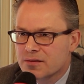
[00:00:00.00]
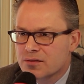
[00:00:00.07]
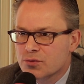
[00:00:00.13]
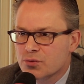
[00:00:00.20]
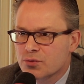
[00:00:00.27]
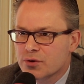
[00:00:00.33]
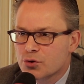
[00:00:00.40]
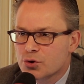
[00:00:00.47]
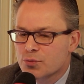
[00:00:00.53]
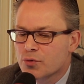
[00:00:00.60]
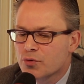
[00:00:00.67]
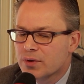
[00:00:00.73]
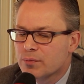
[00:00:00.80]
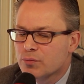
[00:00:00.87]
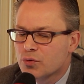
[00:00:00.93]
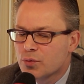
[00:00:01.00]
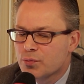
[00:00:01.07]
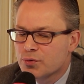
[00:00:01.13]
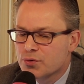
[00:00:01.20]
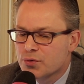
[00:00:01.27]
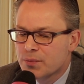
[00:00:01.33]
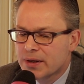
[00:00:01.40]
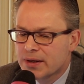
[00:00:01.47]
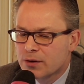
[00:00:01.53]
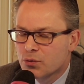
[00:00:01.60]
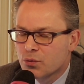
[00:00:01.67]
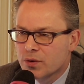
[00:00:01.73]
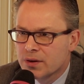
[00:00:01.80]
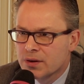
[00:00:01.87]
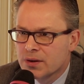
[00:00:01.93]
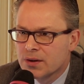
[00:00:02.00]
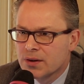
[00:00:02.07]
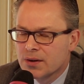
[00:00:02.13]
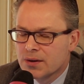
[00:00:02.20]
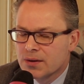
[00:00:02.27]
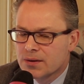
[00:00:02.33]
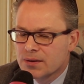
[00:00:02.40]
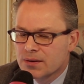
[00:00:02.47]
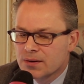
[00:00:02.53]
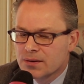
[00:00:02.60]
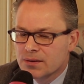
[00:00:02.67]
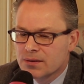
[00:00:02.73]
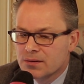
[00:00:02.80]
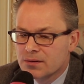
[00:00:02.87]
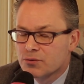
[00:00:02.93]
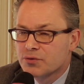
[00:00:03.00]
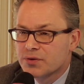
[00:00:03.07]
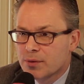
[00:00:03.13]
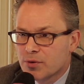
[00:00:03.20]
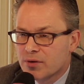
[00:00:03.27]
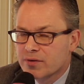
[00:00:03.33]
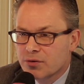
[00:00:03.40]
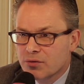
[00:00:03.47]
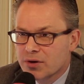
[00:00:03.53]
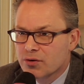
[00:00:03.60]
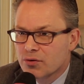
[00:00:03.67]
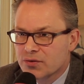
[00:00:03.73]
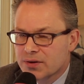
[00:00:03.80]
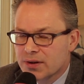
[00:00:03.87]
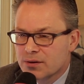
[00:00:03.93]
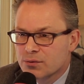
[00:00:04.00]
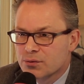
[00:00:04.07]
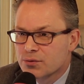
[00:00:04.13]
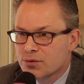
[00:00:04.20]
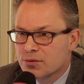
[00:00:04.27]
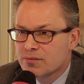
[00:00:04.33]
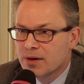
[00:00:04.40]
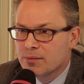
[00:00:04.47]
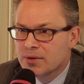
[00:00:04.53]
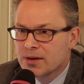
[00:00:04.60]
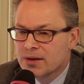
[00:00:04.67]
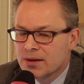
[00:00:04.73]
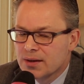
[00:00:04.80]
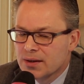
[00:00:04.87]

Ce sont des logements qu'on a beaucoup plus de mal à louer, euh, notamment avec une clientèle solvable.